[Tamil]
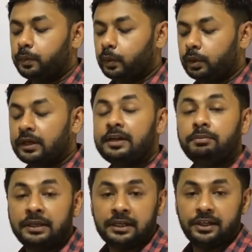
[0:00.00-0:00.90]
பூக்கள்
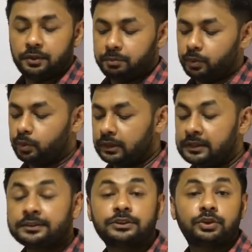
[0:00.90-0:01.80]
மீன்லையும் பூக்கள்